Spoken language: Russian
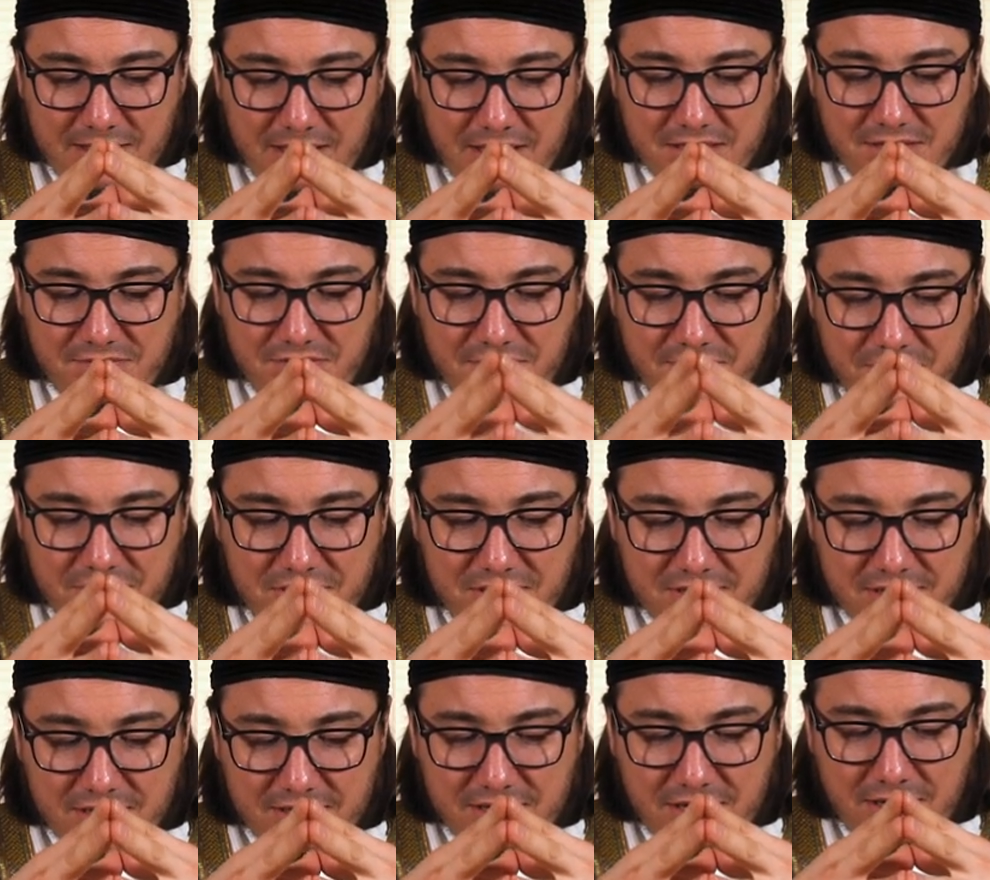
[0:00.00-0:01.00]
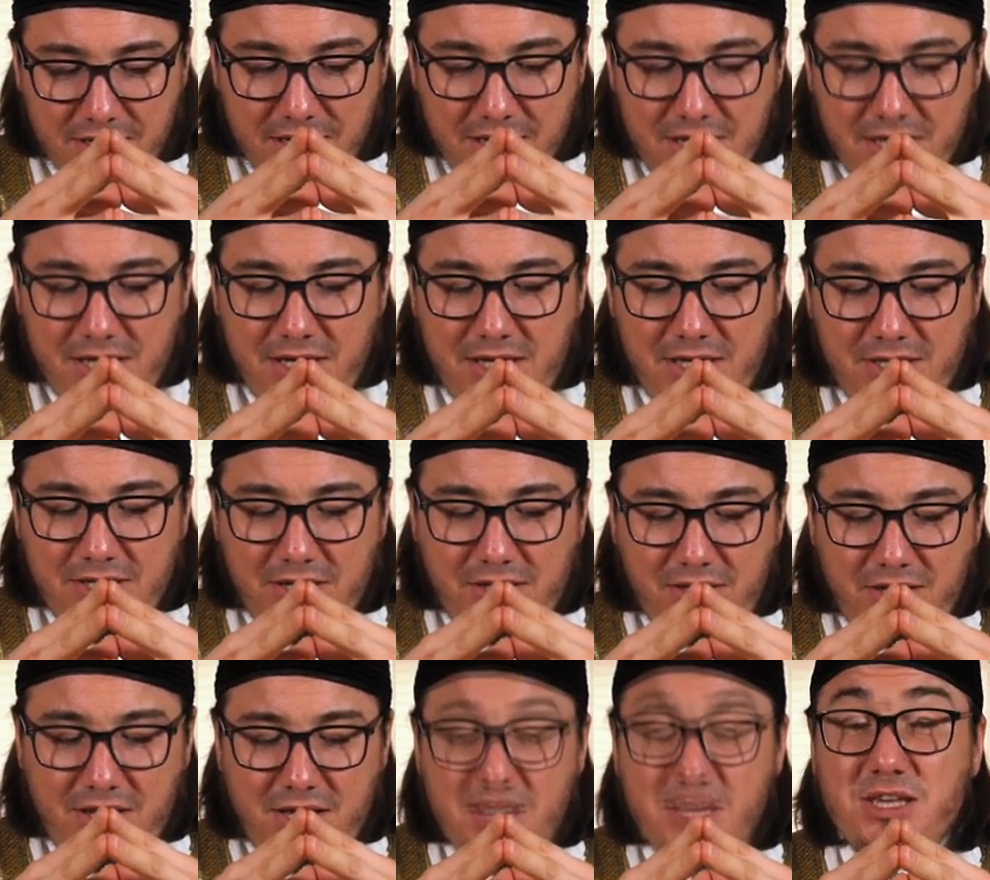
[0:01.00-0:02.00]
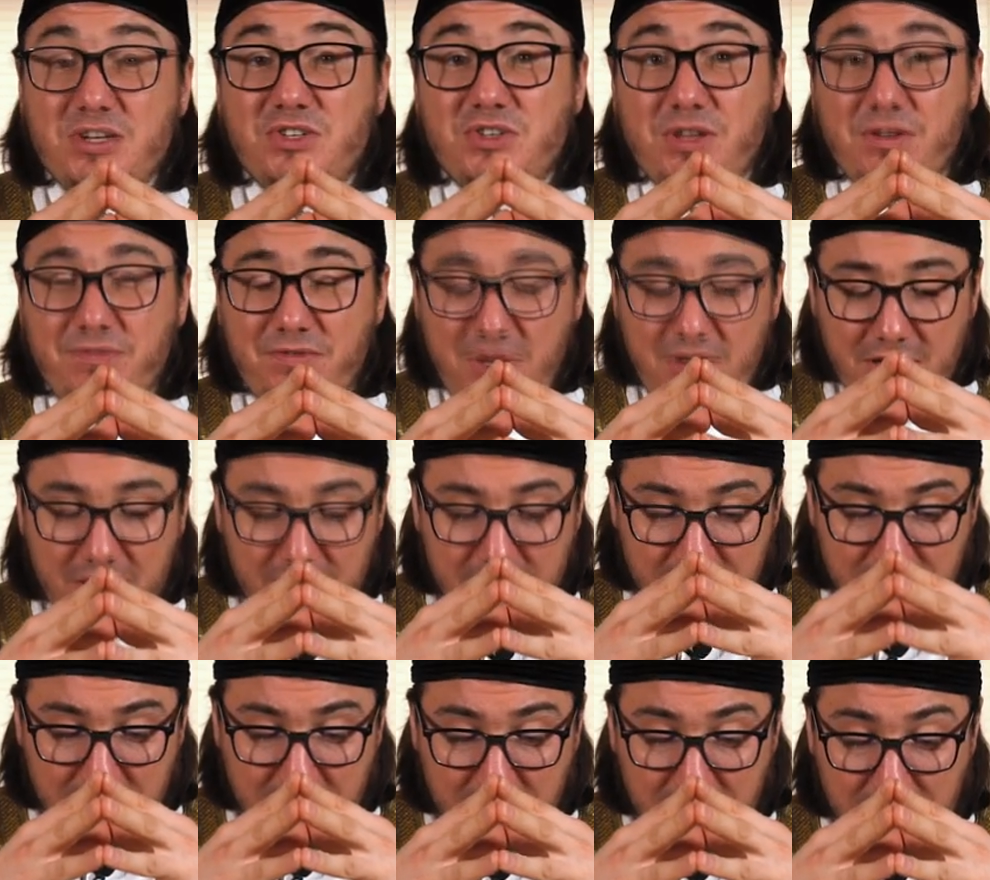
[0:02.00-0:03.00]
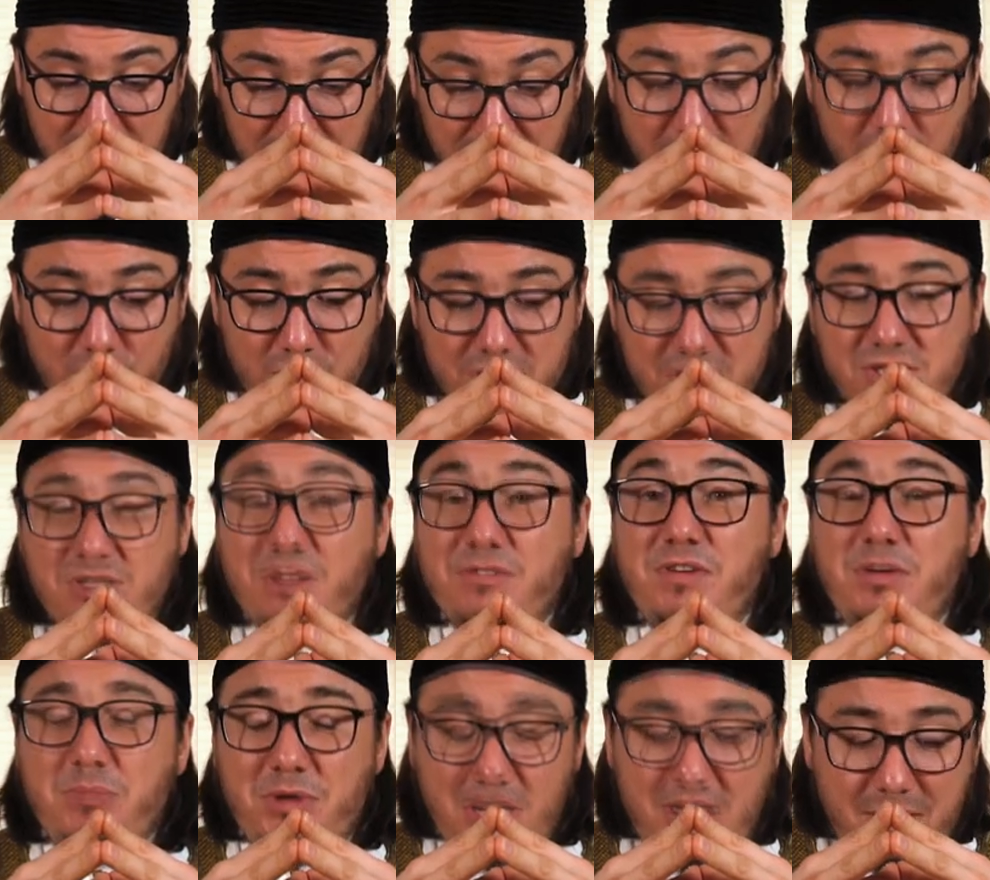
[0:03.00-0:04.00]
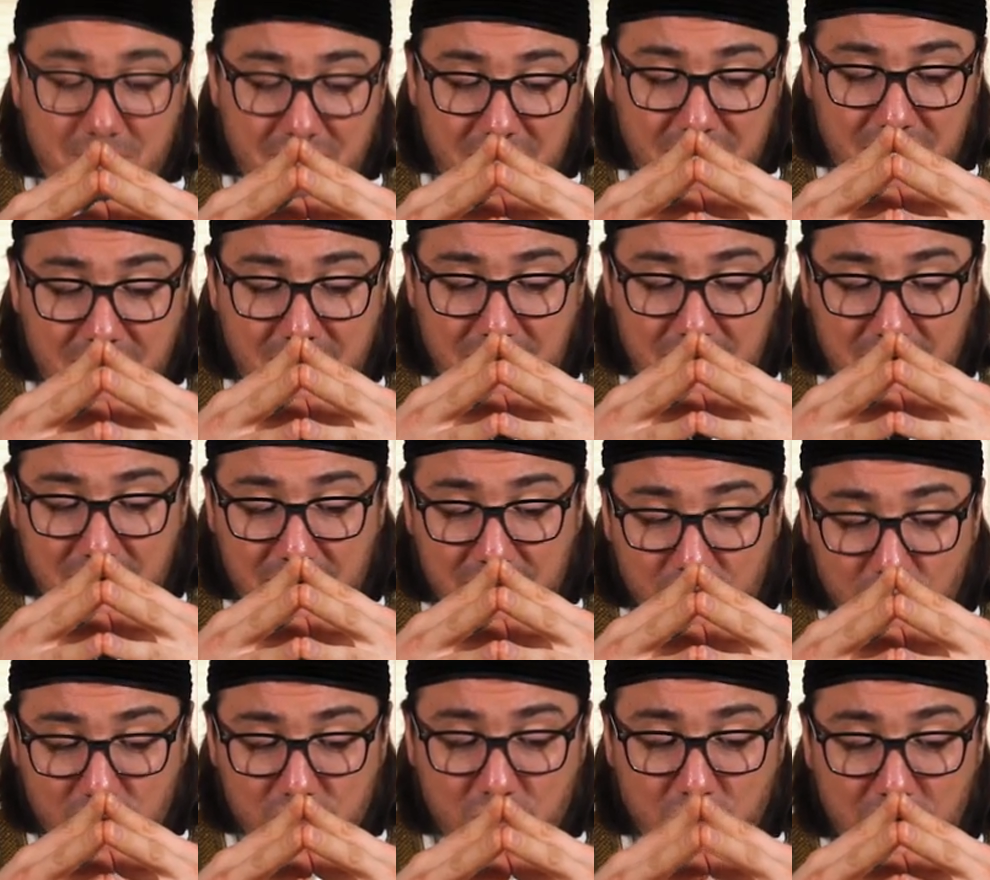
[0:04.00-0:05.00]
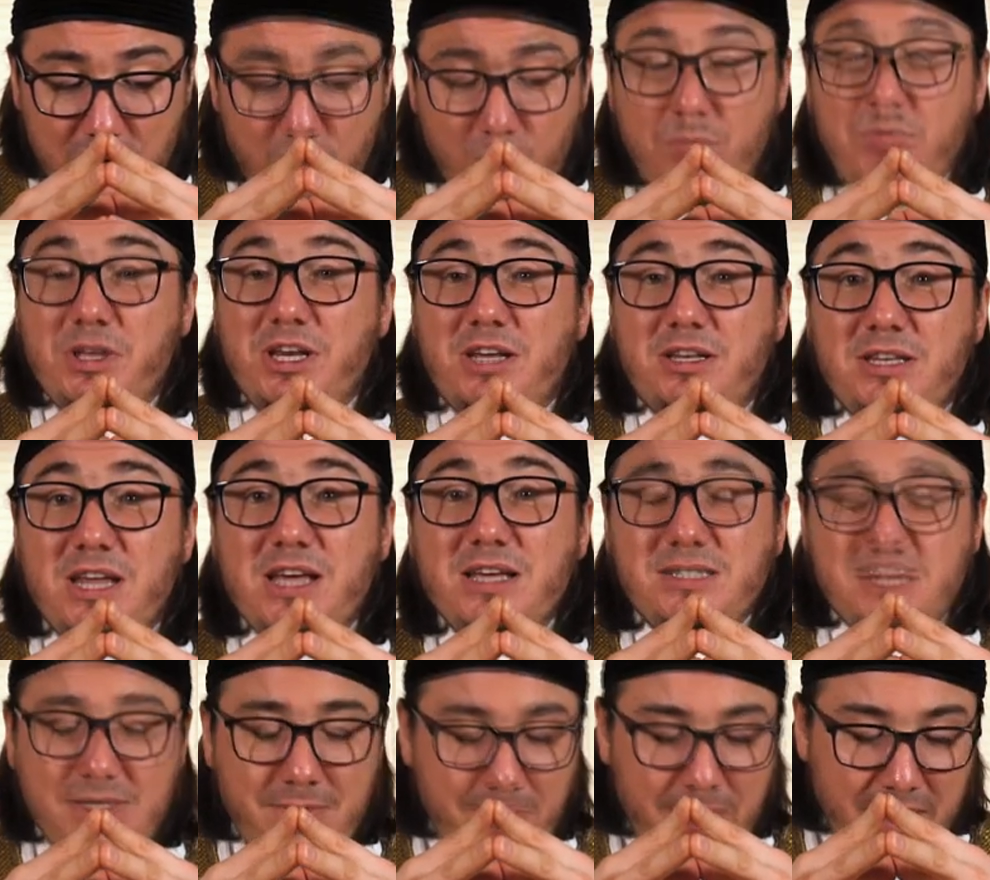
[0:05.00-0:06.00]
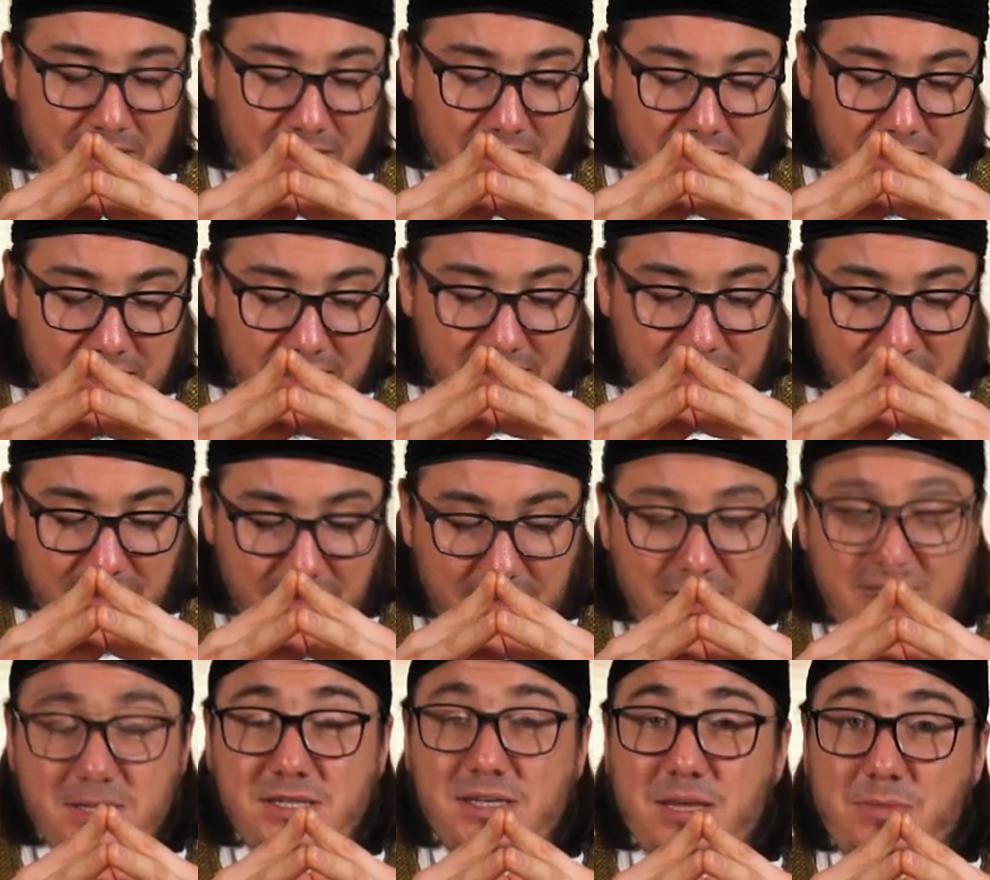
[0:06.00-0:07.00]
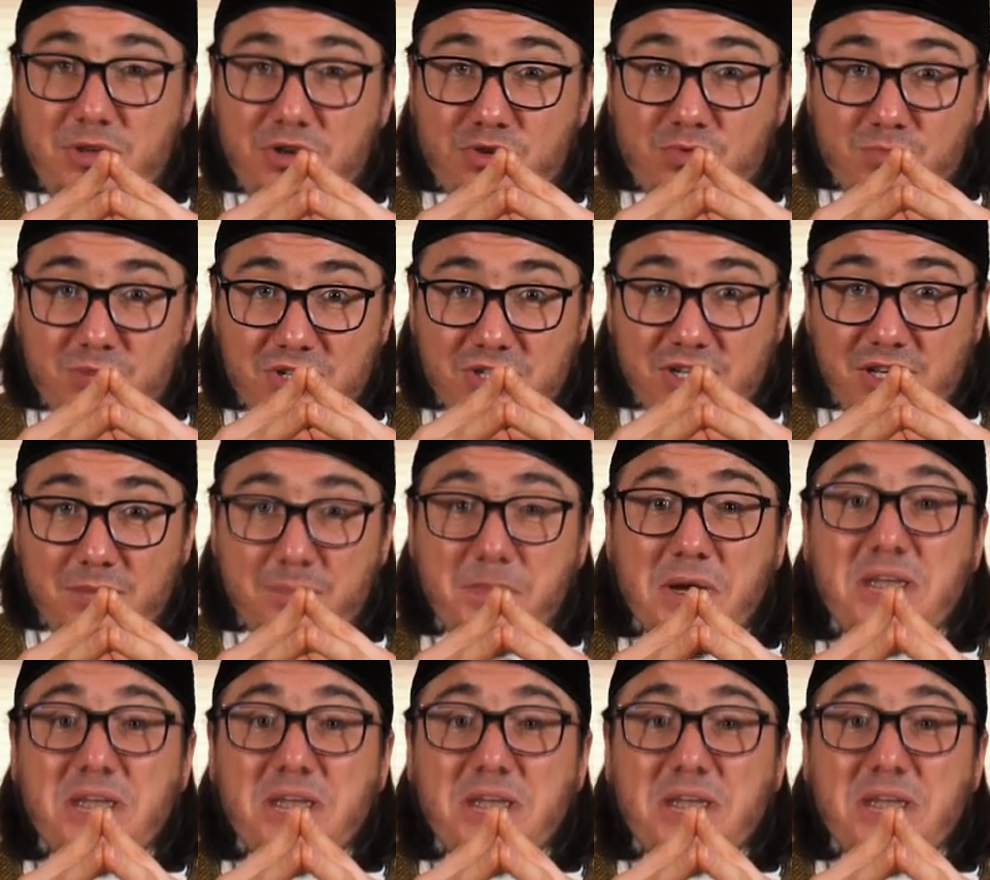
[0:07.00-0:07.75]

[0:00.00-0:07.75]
Также Всевышний сказал, «Инна Аллаху ястафи, Аллаху ястафи мин аль-малаикати русула ва мин нас «Инна Аллаха сами'ан басир».